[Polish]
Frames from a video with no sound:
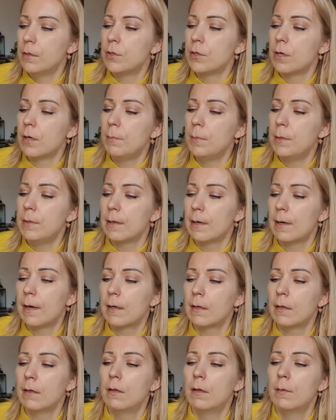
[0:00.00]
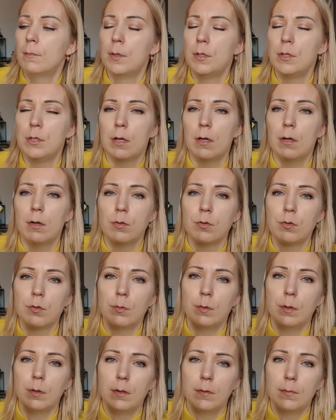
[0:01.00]
żel micelarny do mycia
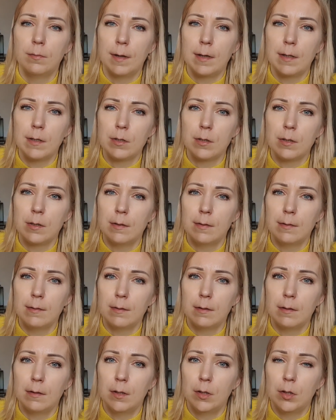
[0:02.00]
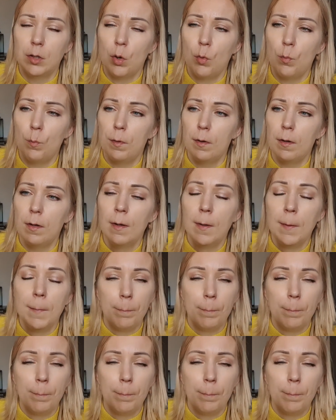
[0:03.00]
oczu i twarzy z taupy.